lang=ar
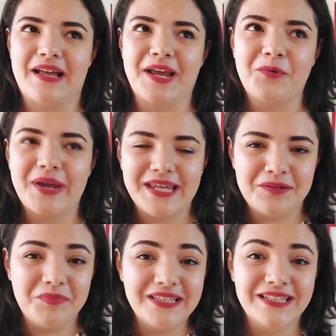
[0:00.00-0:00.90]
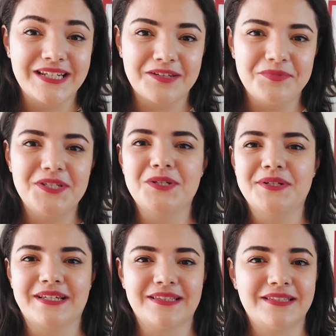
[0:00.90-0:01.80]
اجواء البيت الكبير
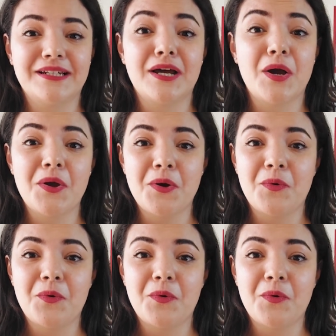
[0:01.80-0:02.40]
جدنا